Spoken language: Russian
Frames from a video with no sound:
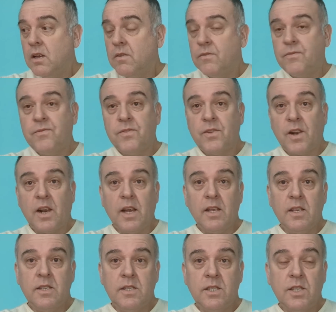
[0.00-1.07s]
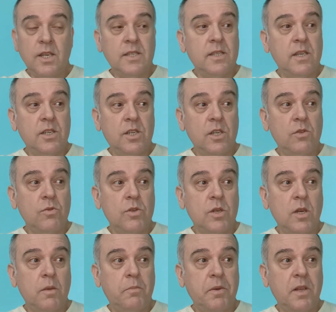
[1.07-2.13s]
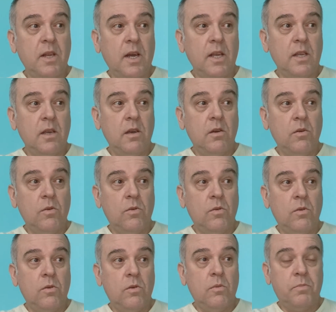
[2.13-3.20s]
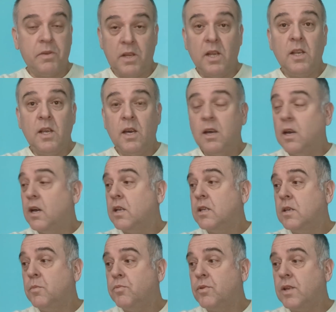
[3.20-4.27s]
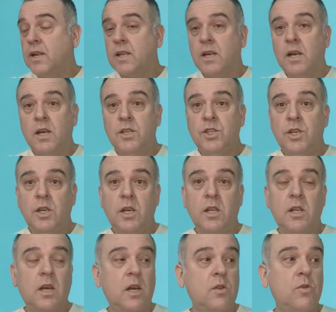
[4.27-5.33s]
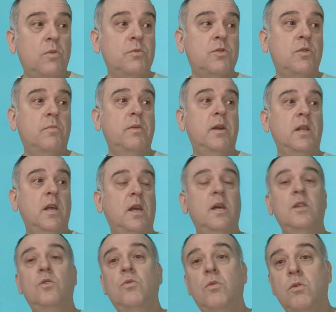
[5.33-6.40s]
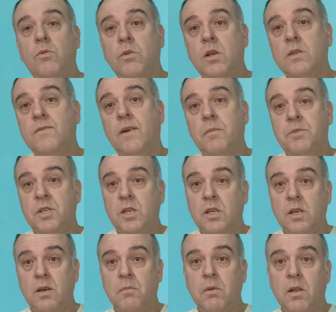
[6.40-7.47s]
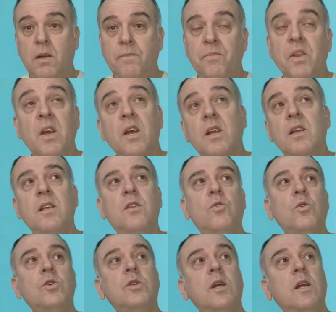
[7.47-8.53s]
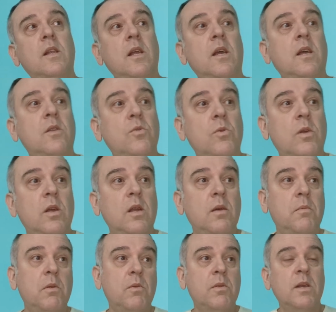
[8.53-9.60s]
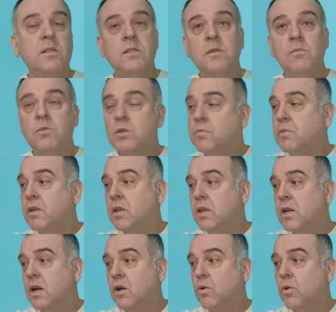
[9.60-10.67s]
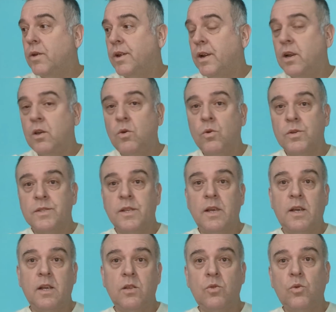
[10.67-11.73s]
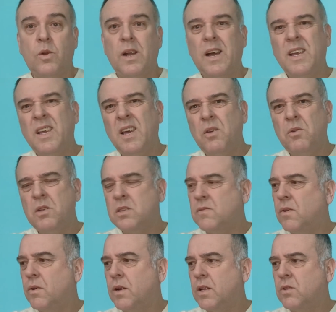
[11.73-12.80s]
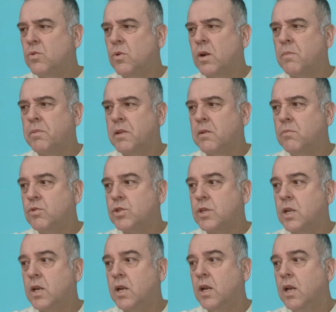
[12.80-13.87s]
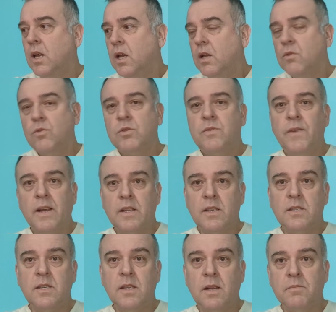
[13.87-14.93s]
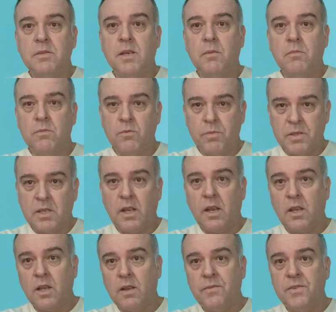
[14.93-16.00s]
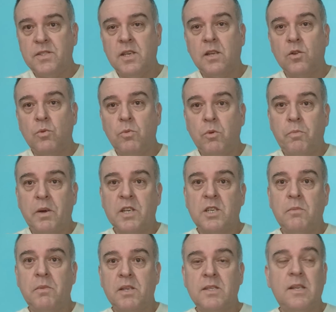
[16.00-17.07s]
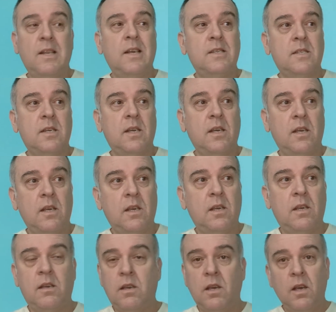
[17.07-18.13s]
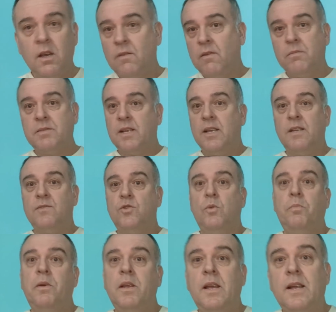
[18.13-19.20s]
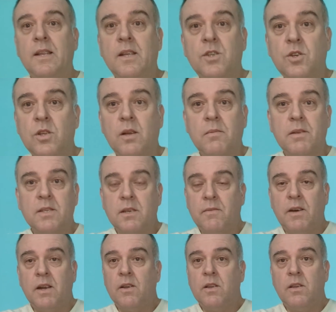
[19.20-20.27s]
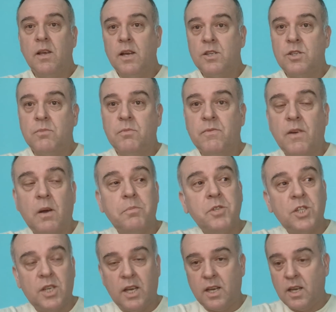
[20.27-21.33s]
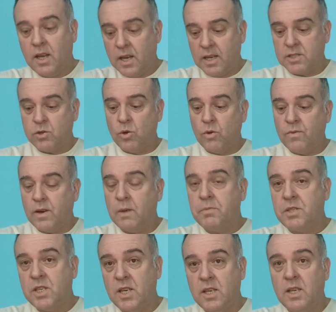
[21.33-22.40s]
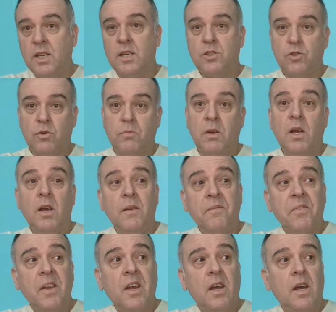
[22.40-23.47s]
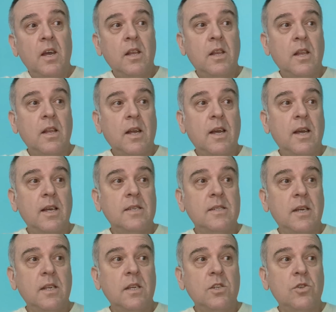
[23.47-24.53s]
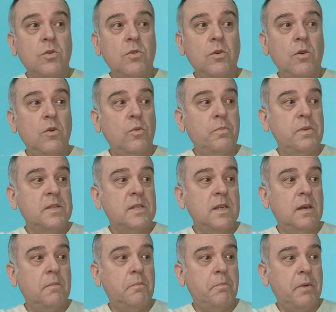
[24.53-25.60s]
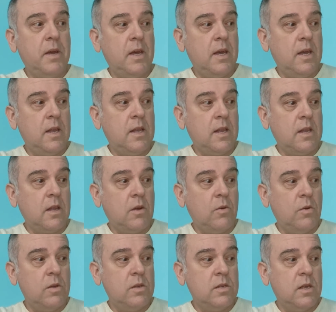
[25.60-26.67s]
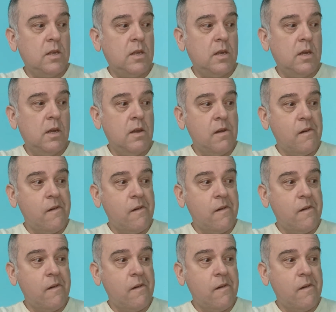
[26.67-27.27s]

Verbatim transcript: в Раде сейчас лежит уже подание о подания от депутата Гончаренко о том, чтобы этой конторы у нас вообще не было. Не то, что этой конторы не было, у нас не может быть никакой религиозной конторы, а я ее называю контора, потому что, ну, святости там сам, ну, посмотрите на физиономию Паша Мерседеса, и вам станет все понятно, что там разговаривать ни о чем вообще, от слова вообще ни о чем. Это такая, знаете, что такое УПЦМП, это такое, знаете,